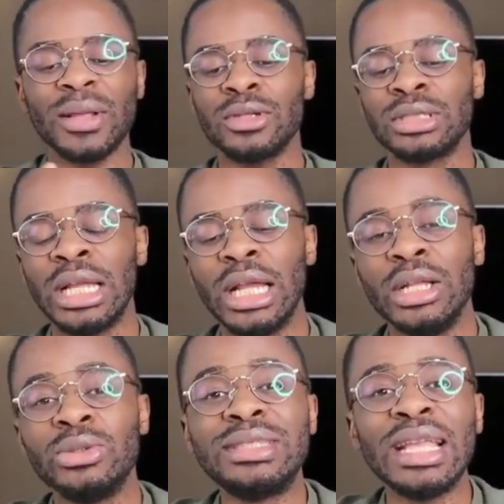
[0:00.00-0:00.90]
Ma personne,
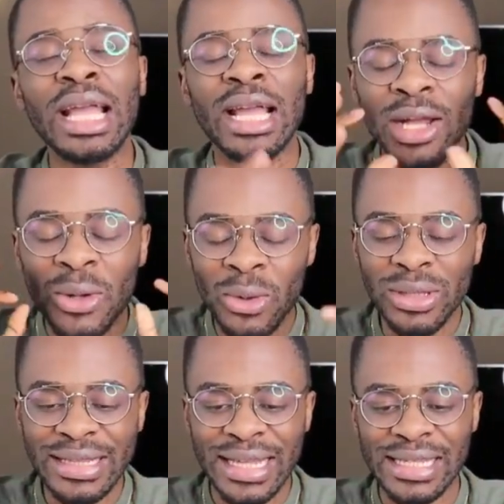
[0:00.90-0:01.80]
tu sais,
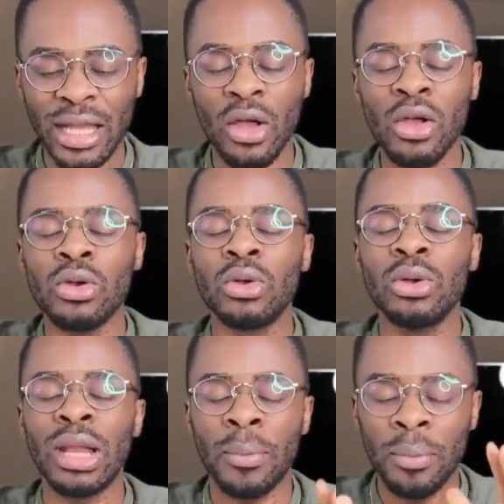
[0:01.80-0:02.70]
l'une des erreurs
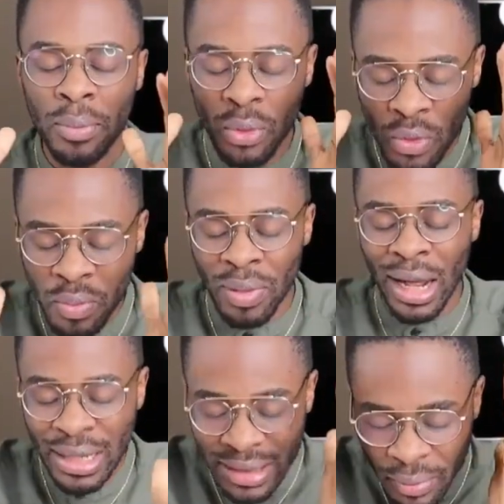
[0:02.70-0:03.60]
que la
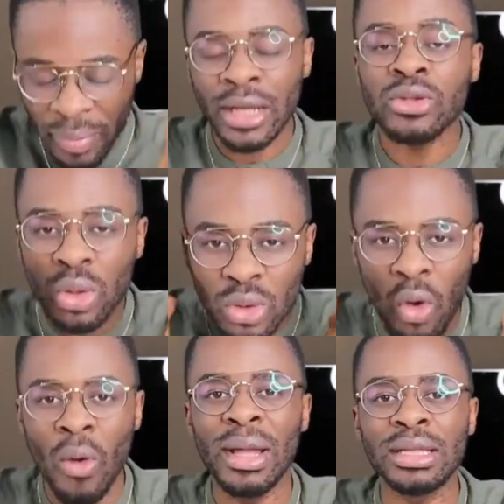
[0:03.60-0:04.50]
plupart des
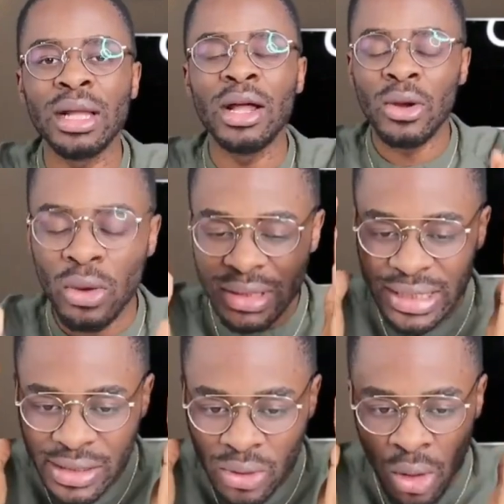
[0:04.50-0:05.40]
personnes commettent
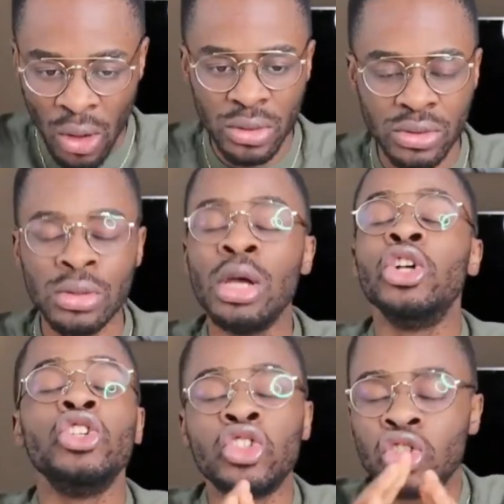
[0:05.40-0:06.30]
lorsqu'ils se lancent,
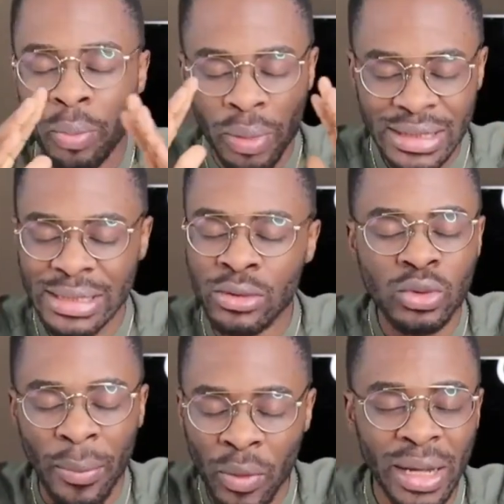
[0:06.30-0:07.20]
je peux
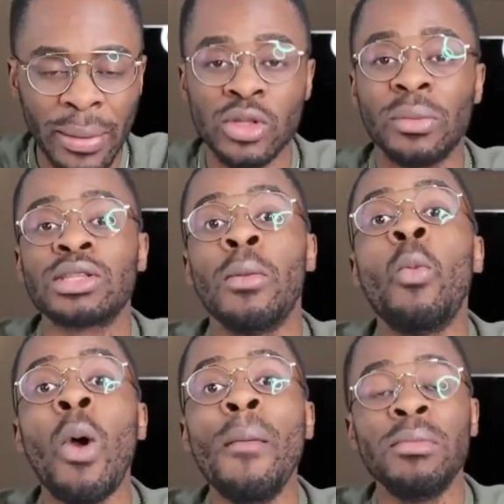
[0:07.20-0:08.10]
dire la plupart des personnes, parce que
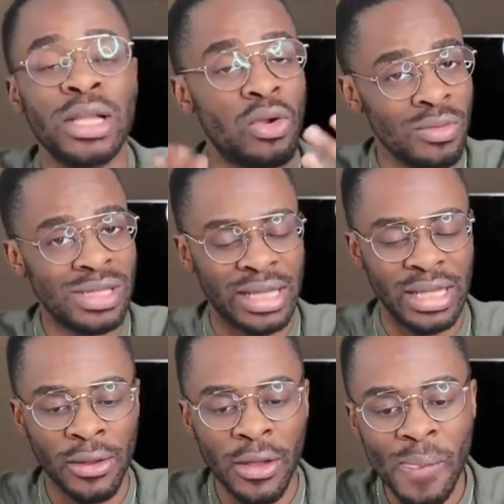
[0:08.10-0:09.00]
moi-même j'ai commis
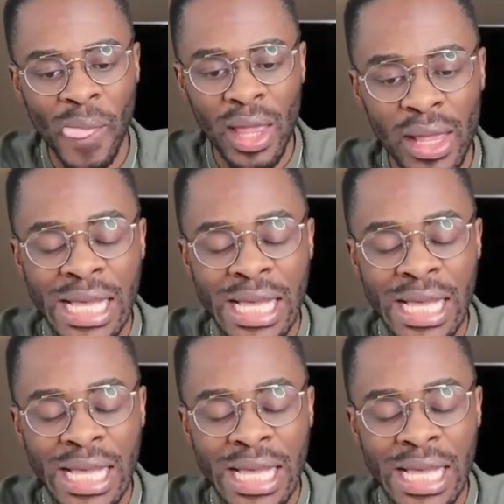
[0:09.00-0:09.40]
cette erreur,